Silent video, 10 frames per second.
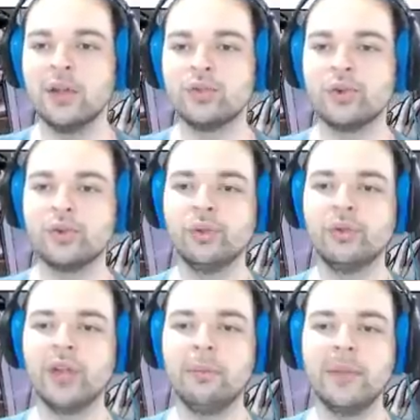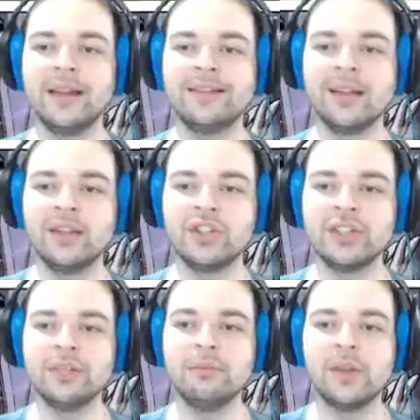Çocukluğundan beri
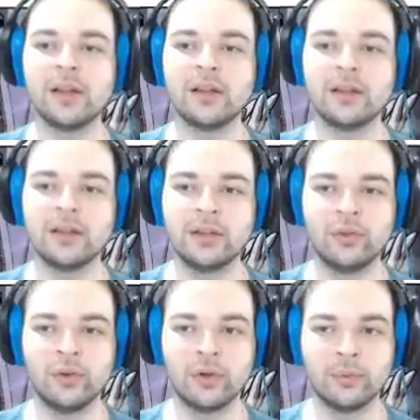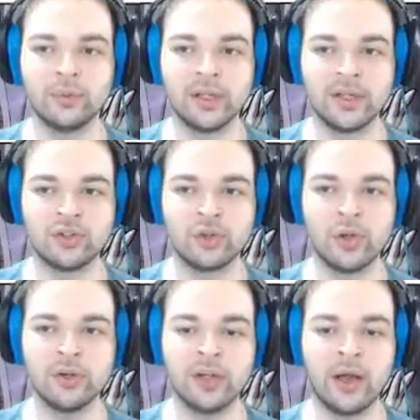tanıştığım biri diyor buradaki
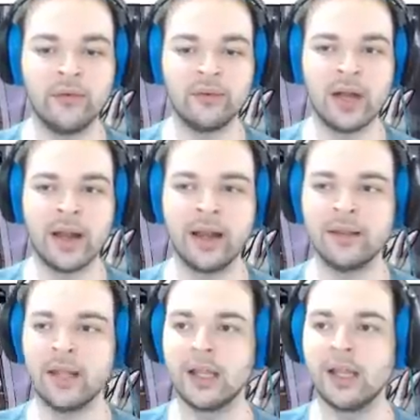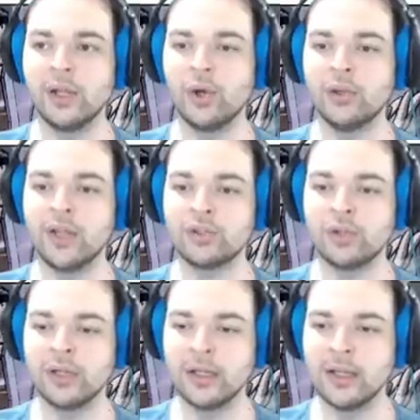son laf Garen'den geliyor. Ondan
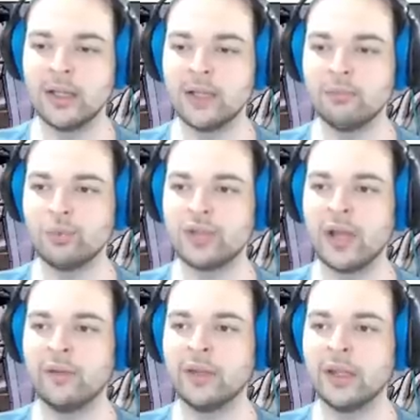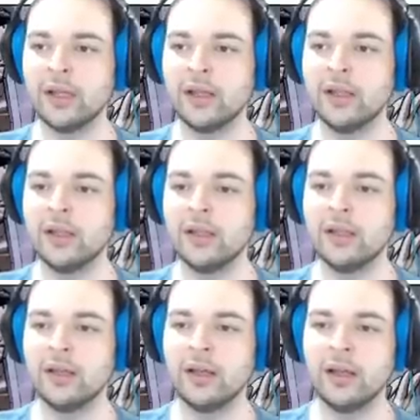sonra bu sayfada
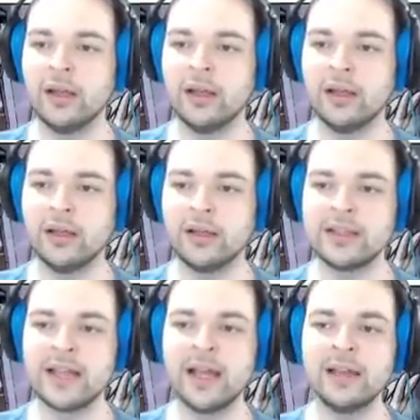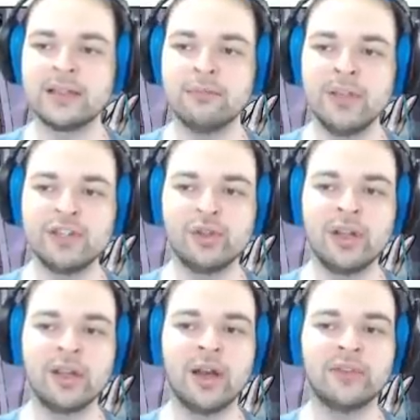e, Silas'ın bir
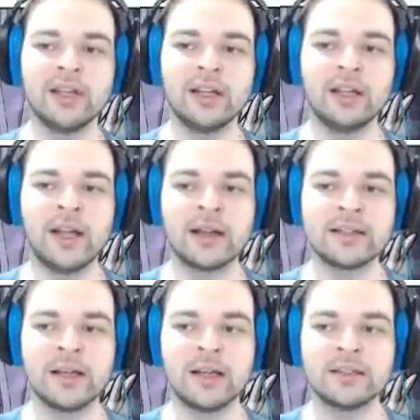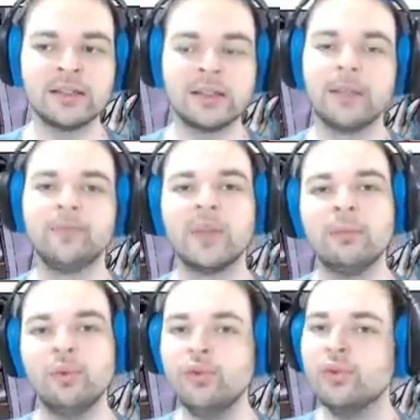sonraki hafta Lux'a artık
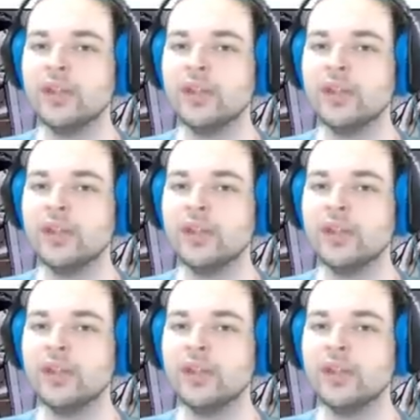büyüyü